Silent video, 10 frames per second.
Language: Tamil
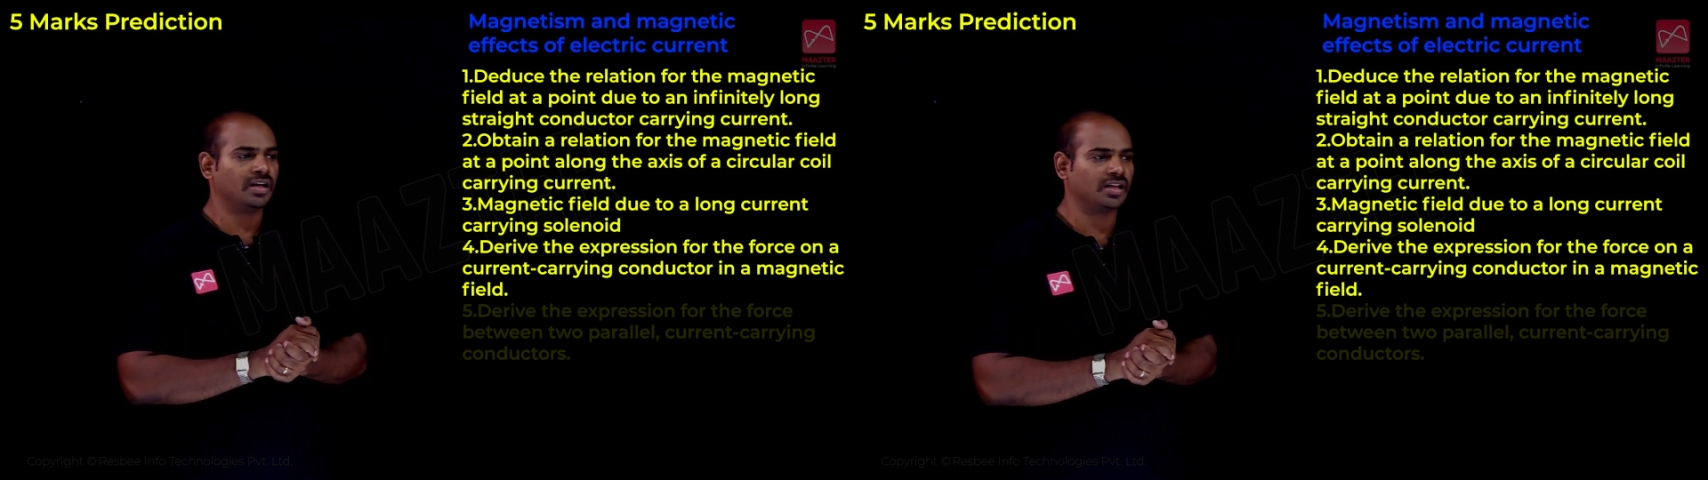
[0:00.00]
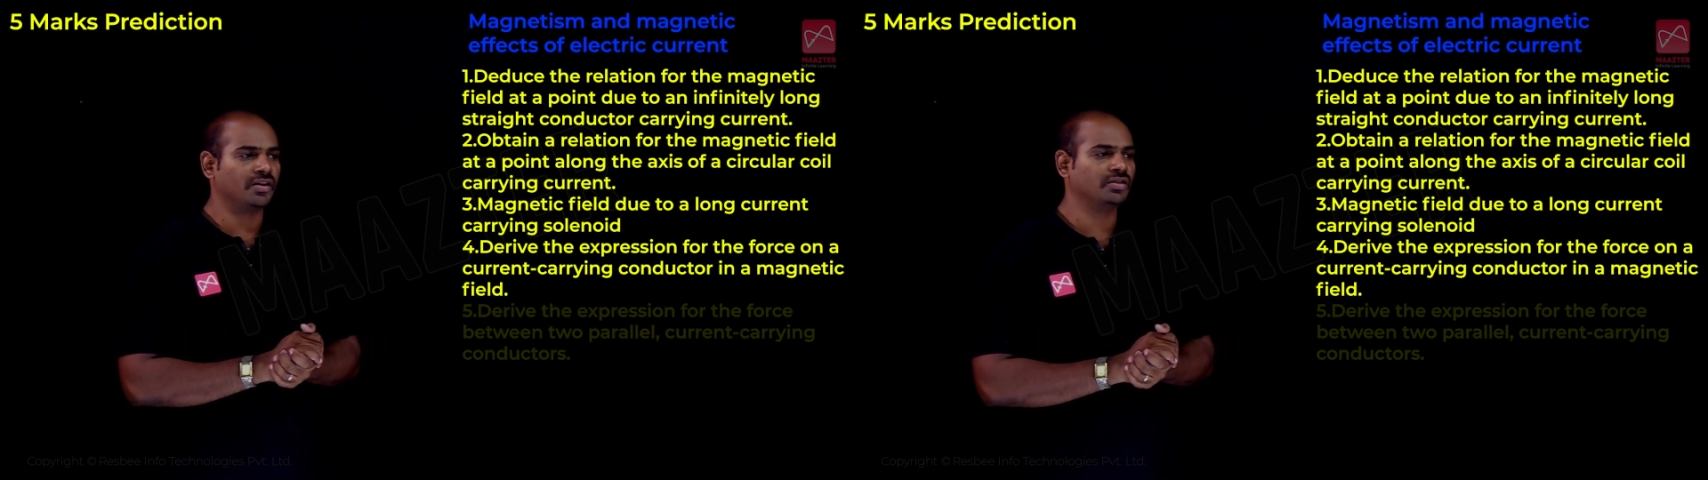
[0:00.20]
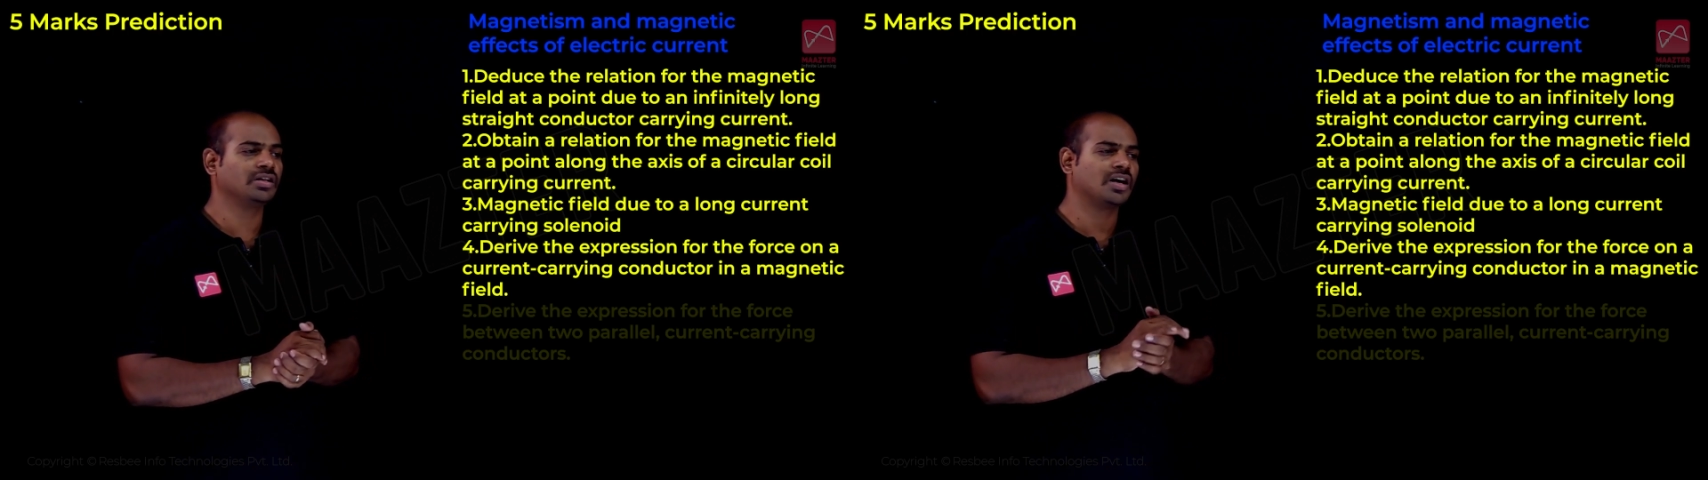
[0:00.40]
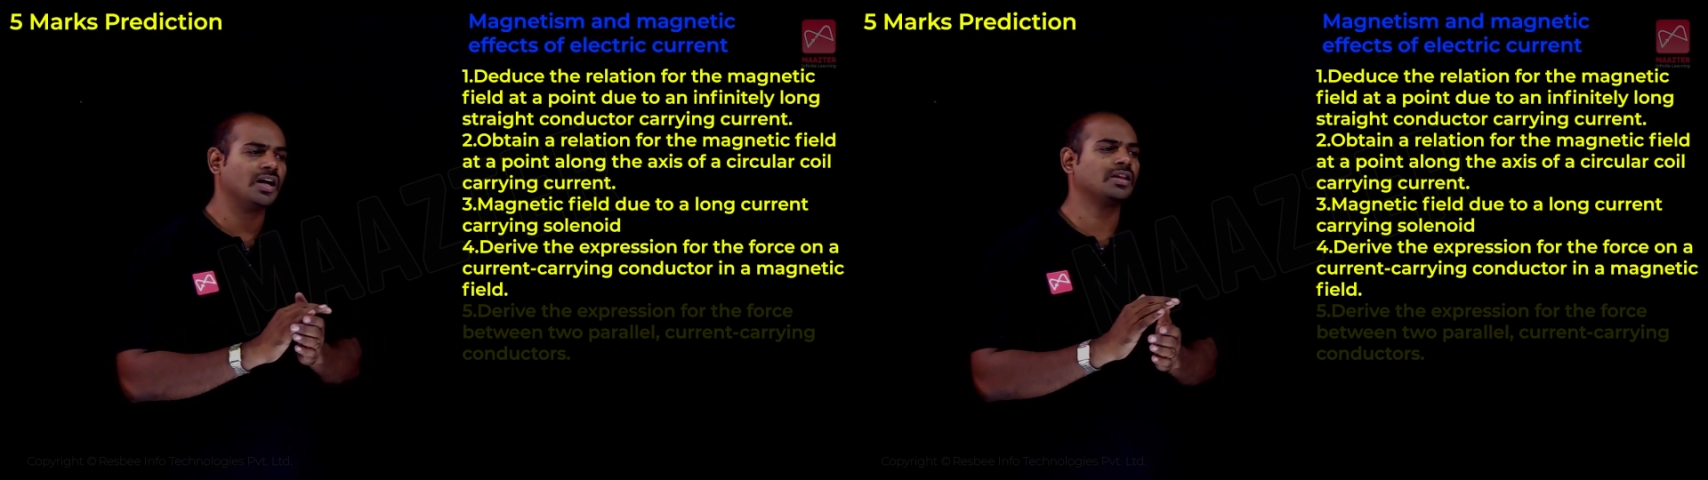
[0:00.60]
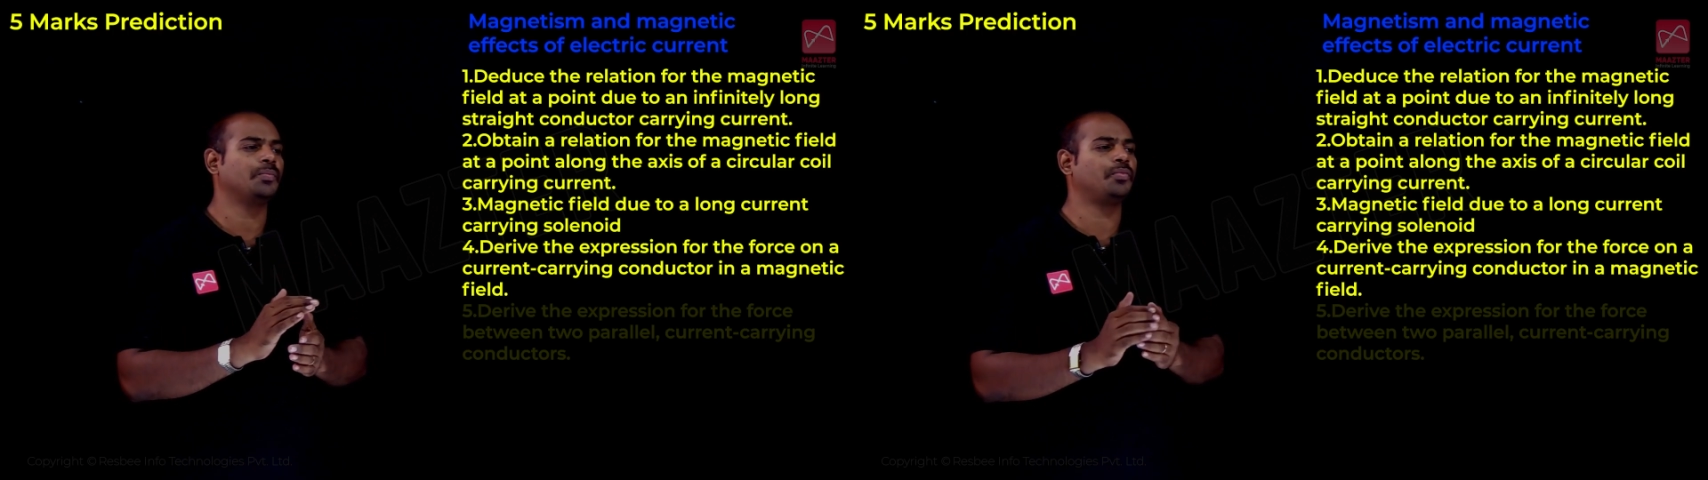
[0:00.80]
அதாவது
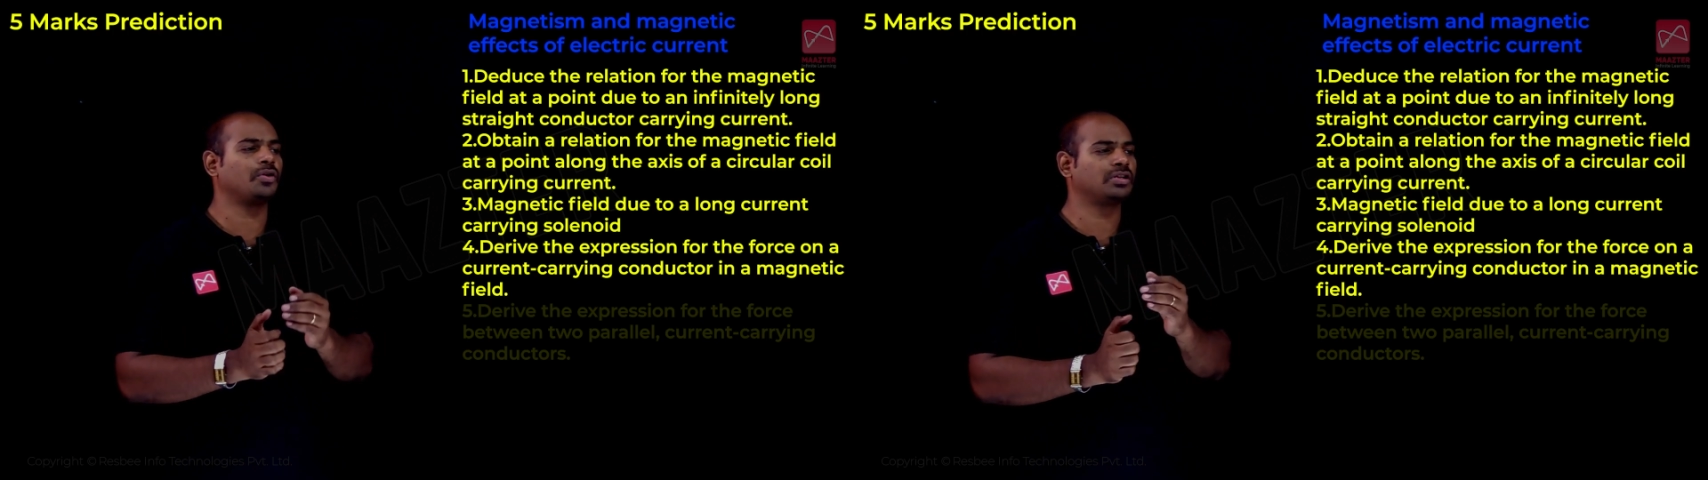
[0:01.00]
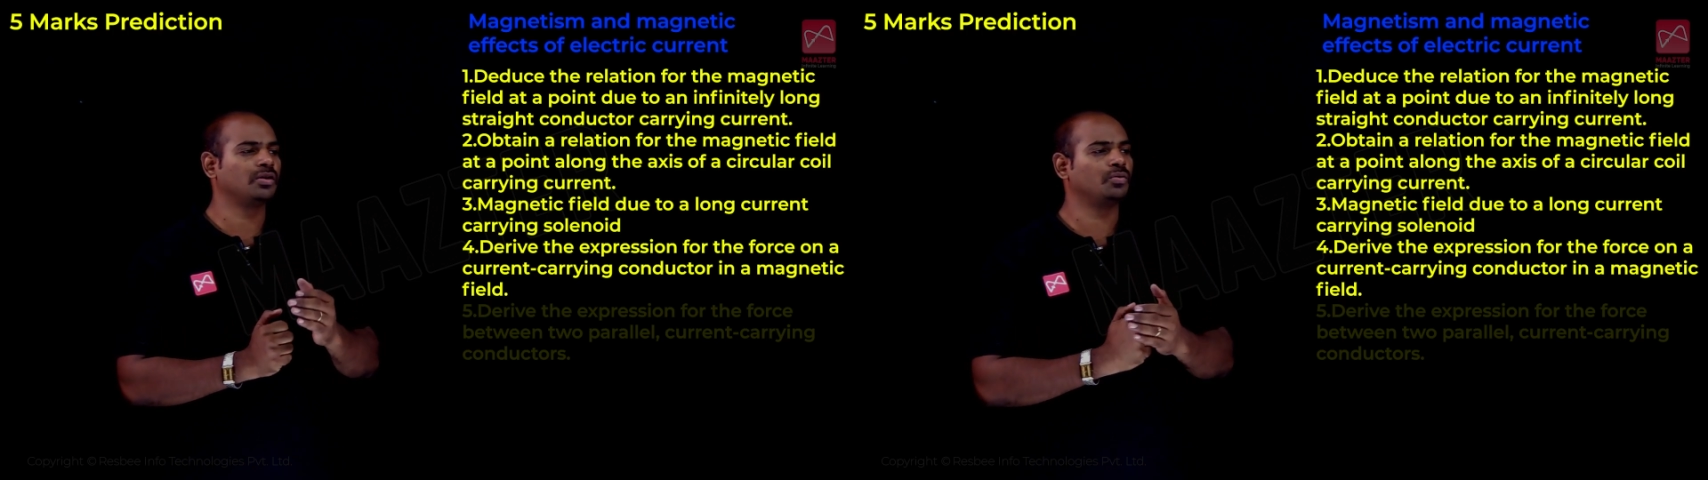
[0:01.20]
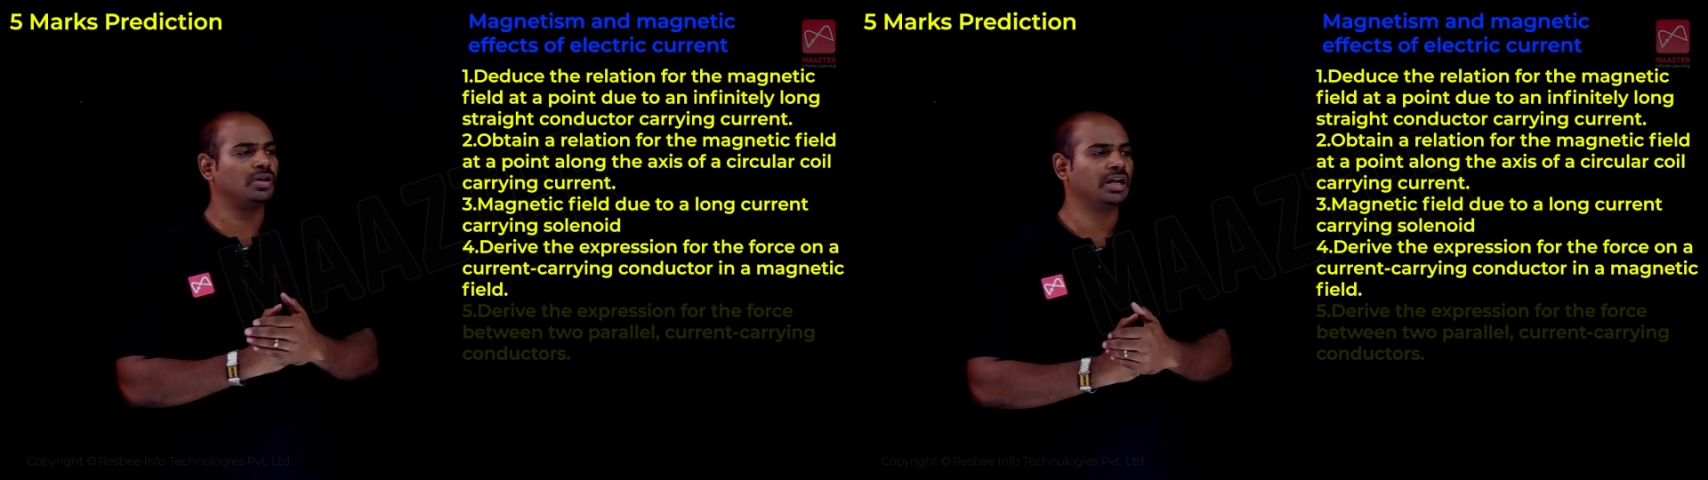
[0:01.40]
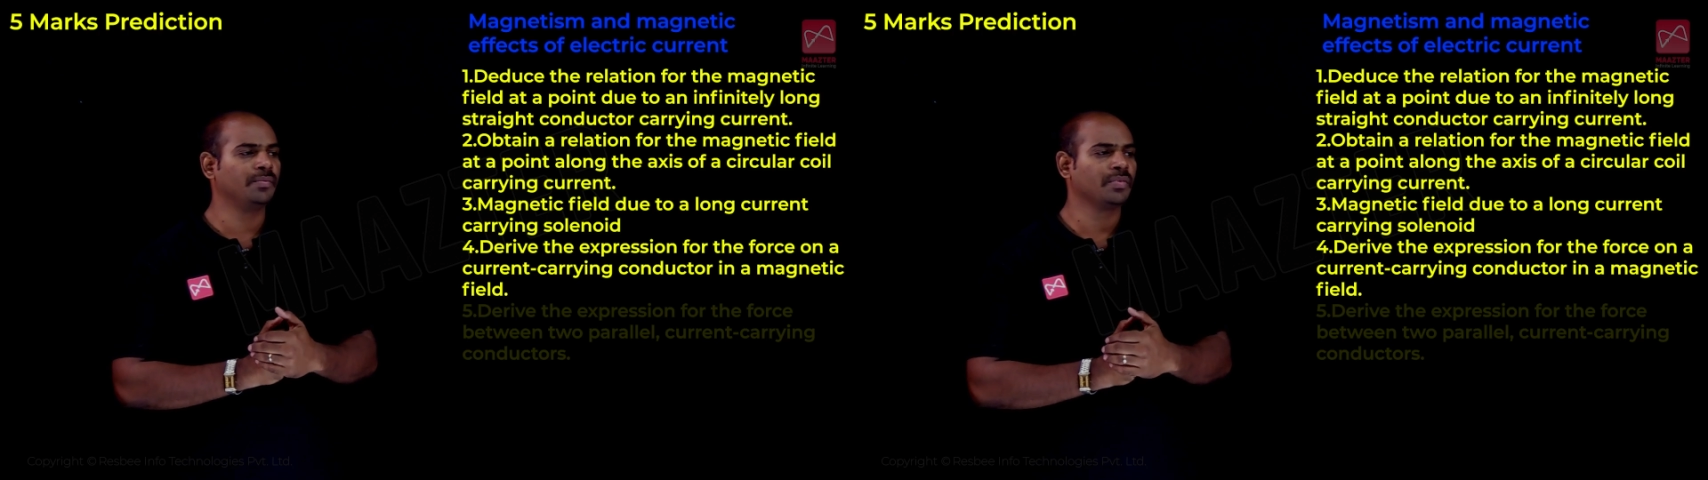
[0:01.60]
காந்தப்புலத்தில் உள்ள